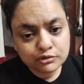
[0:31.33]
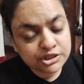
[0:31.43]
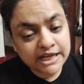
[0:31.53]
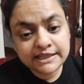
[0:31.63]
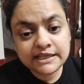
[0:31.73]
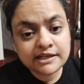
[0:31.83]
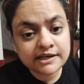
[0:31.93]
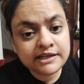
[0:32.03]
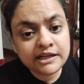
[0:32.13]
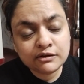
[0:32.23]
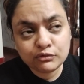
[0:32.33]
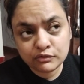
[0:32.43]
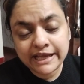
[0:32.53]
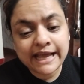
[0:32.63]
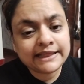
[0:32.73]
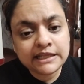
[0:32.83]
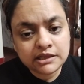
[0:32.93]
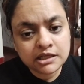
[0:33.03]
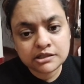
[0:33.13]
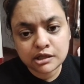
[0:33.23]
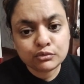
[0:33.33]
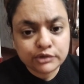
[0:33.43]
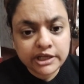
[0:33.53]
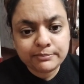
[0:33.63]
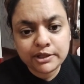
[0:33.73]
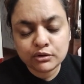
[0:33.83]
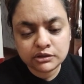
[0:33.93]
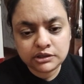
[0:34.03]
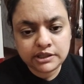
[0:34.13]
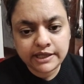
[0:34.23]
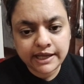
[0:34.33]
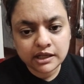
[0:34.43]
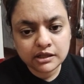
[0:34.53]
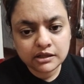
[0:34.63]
तो शादी करनी हो कहती इतनी ज़रूरी भी होती है